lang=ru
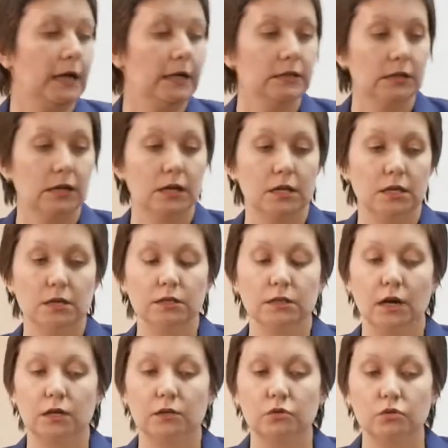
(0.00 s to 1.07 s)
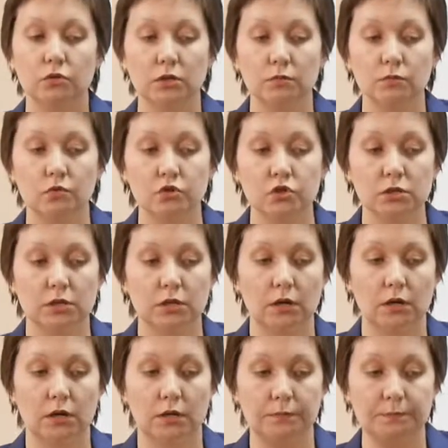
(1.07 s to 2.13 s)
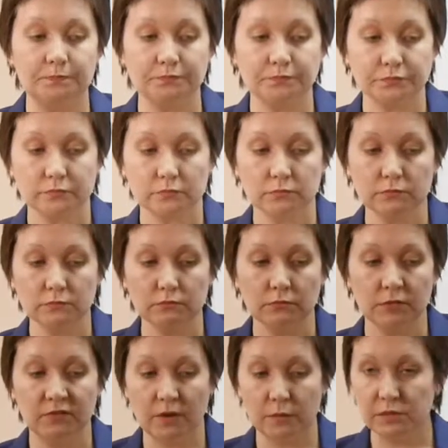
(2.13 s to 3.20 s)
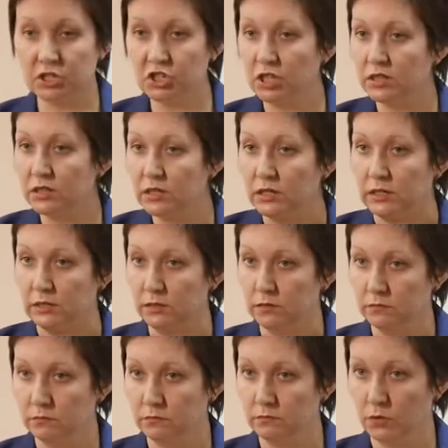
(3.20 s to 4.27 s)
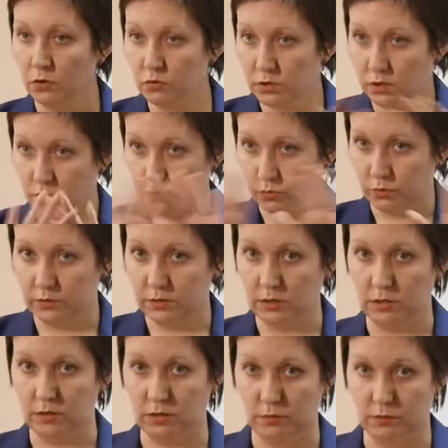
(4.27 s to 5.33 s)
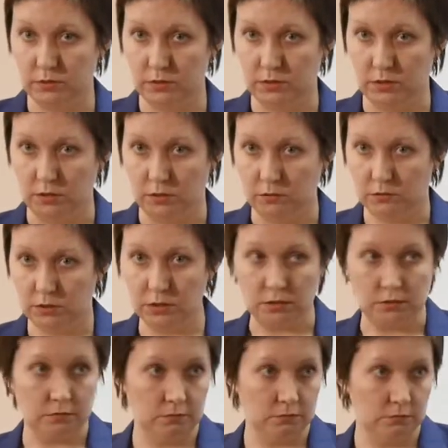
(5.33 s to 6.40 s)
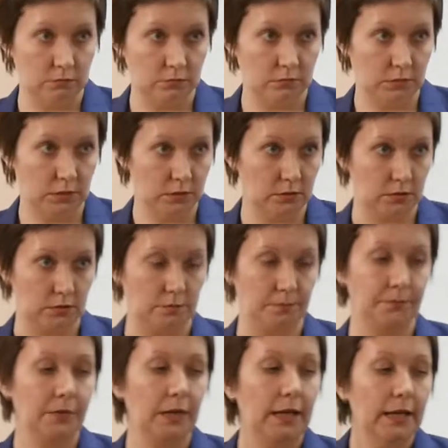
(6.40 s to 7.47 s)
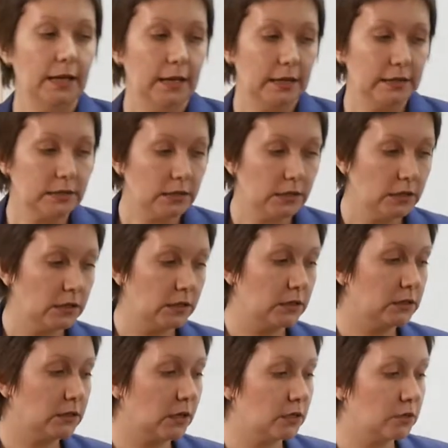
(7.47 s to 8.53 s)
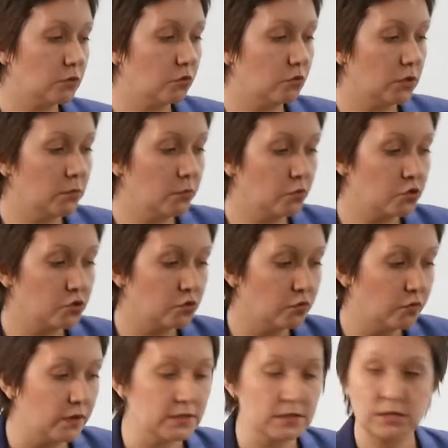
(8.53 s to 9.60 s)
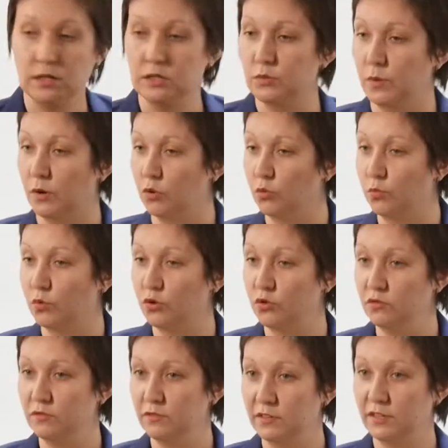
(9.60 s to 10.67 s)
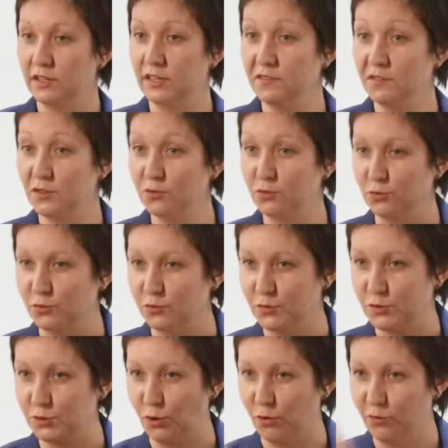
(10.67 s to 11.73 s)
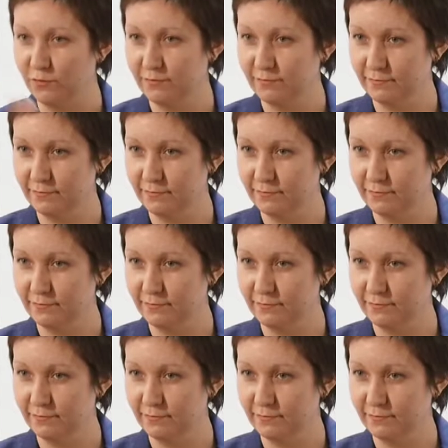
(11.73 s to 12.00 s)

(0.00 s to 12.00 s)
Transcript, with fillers: Это клиент, который может а, вам начать тыкать. А вот сразу без всяких объяснений. Ты, ты, ты. Это клиент, который может у вас сделать покупку и вернуть все.